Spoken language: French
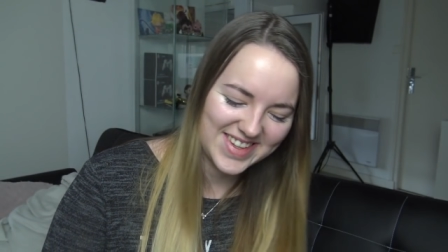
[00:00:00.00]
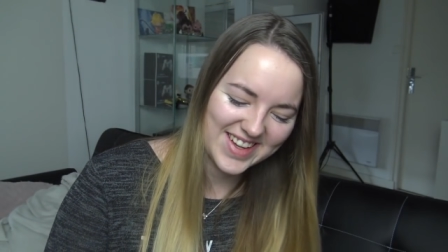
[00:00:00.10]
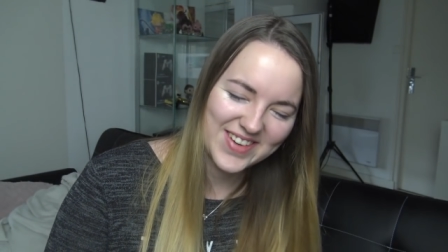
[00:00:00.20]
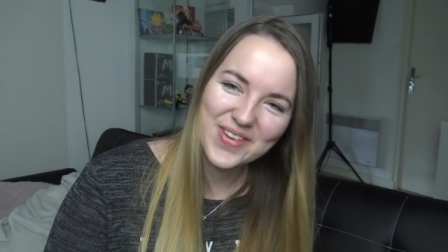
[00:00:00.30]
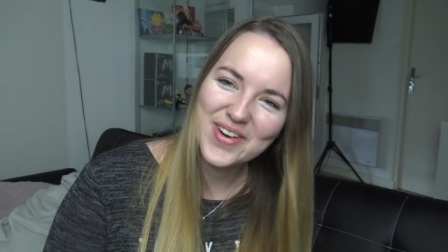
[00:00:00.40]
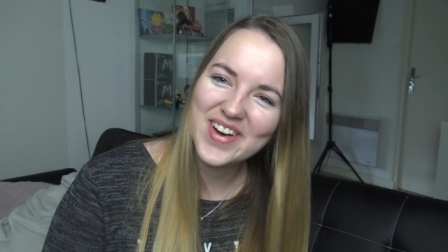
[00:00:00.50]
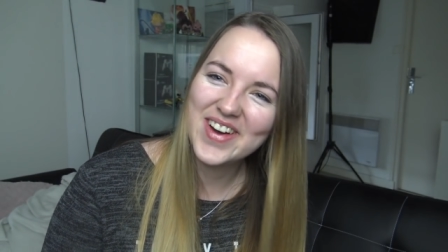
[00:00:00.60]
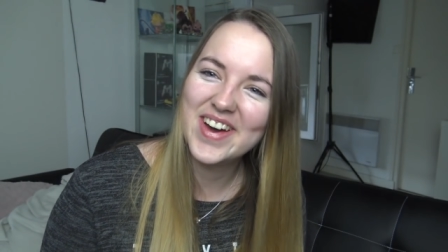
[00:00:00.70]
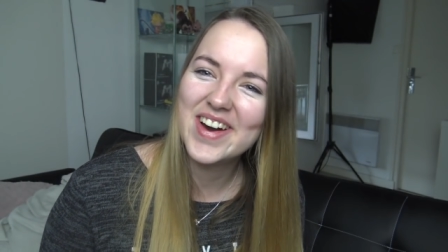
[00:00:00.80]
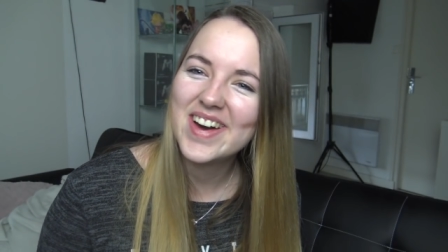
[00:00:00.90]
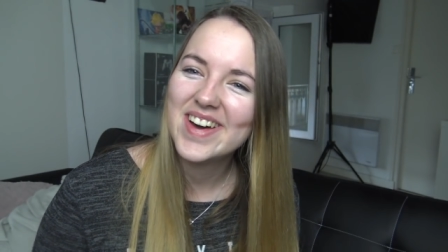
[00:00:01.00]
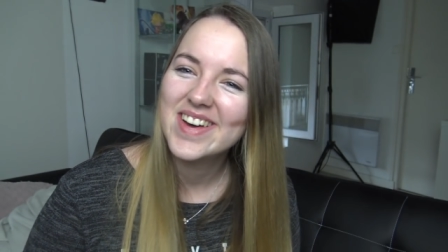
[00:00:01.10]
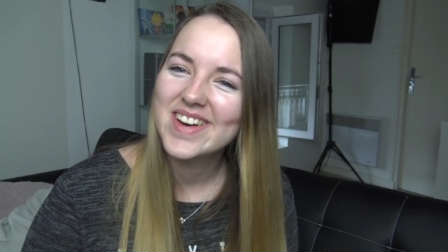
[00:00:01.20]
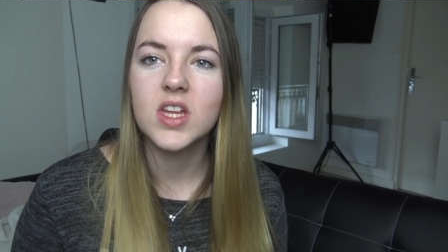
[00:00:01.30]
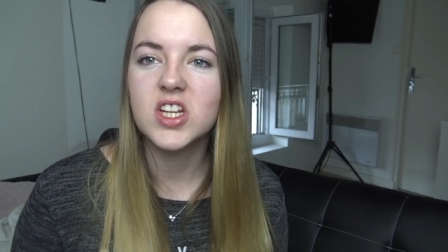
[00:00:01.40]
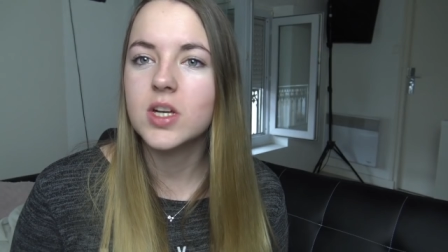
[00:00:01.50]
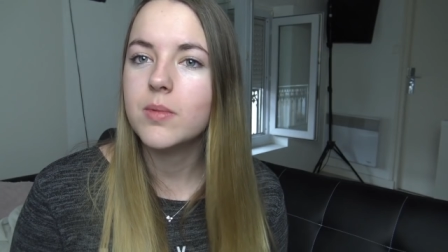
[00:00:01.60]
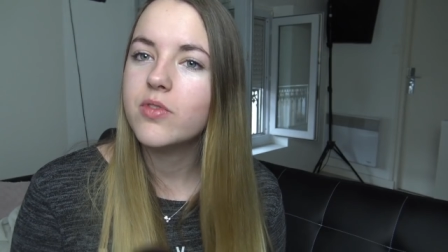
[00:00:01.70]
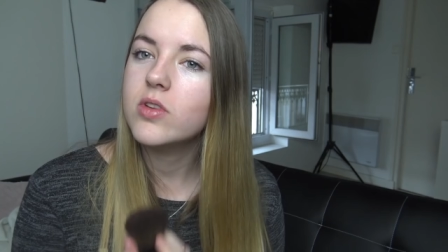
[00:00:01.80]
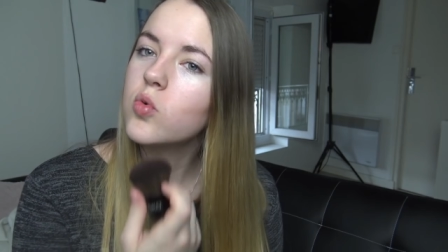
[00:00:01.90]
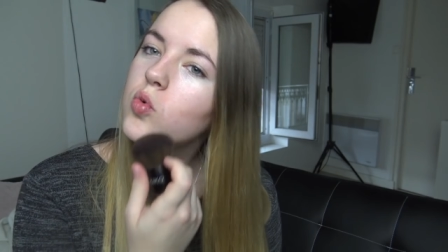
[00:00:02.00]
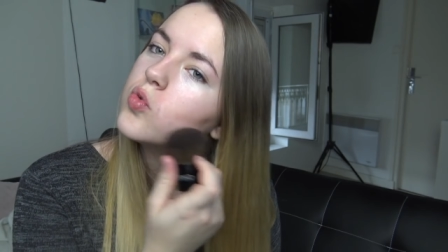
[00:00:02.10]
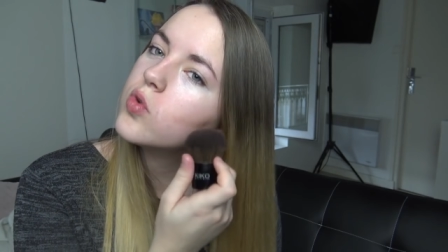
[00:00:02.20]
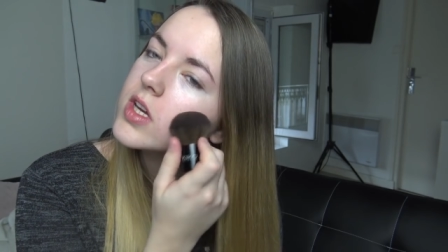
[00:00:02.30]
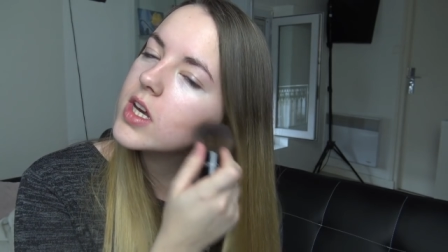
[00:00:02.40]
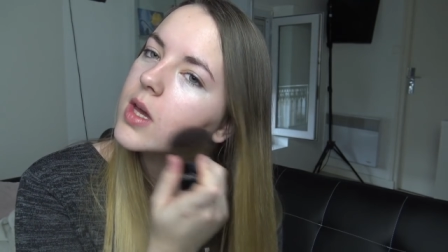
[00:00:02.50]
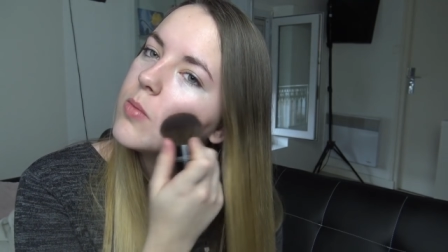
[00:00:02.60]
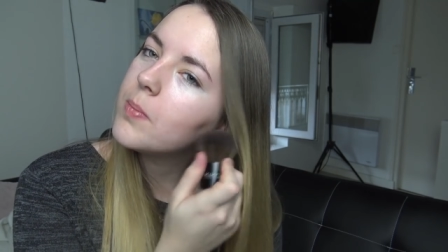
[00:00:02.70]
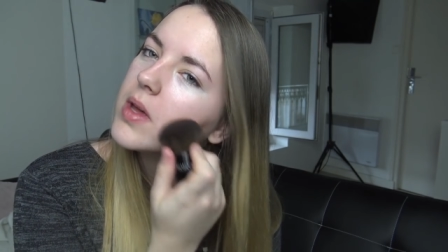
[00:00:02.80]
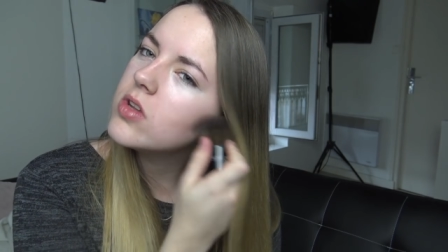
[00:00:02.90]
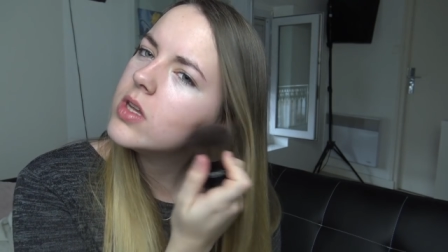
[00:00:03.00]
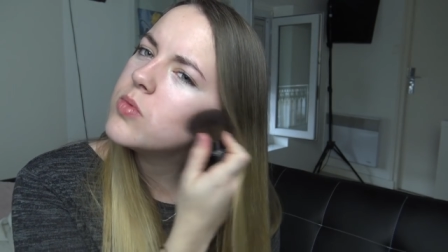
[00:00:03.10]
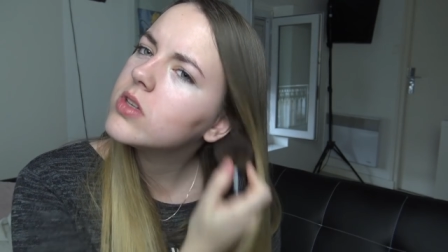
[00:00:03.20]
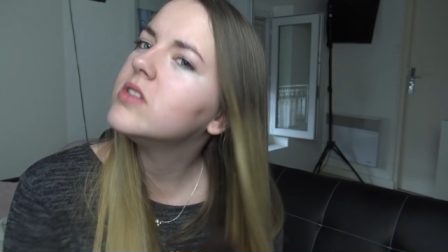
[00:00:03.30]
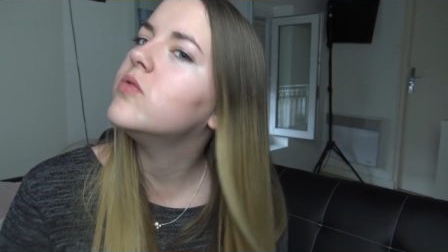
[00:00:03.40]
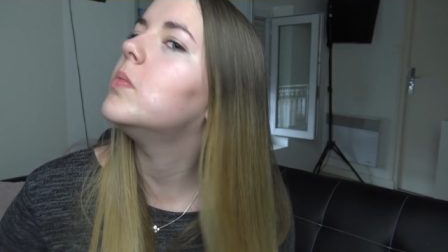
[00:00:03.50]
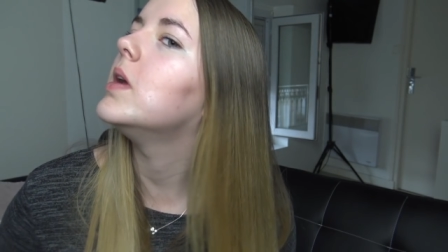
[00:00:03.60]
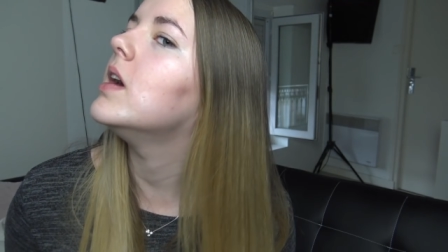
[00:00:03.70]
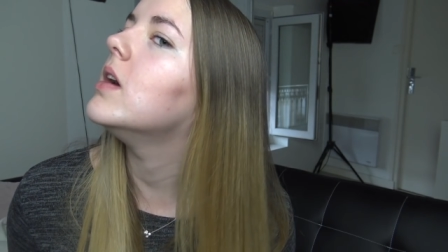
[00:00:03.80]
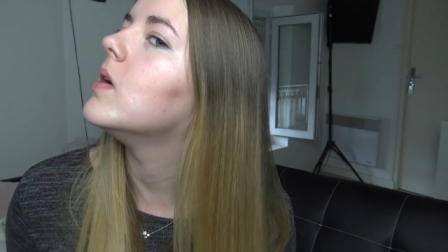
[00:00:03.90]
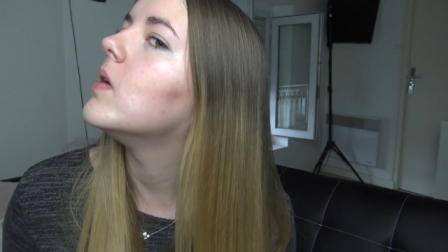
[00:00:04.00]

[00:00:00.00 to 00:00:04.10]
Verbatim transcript: Quelle horreur. J'ai jamais fait de contouring, les gars, pardonnez-moi s'il vous plaît.